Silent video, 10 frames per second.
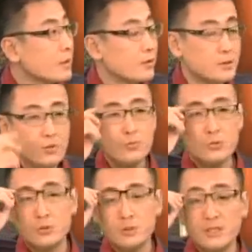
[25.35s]
好家伙，
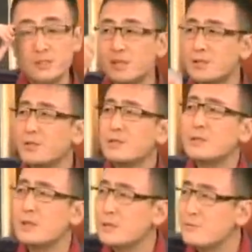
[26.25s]
我觉得现在的
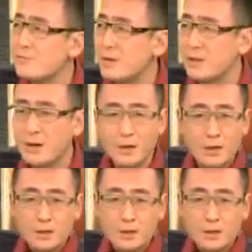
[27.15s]
科技也这么发达。